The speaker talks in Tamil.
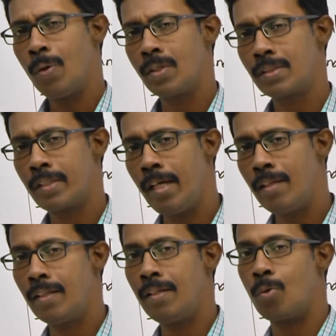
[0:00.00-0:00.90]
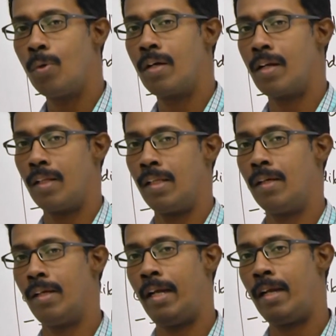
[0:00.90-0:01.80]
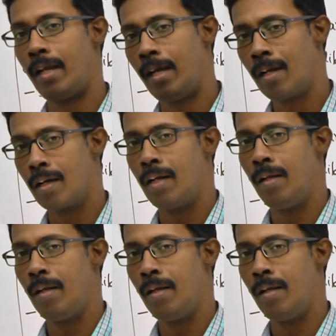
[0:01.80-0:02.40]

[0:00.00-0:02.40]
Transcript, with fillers: ஒரு ஸ்ட்ரென்தன் கொடுக்கறது அந்த என்டையர்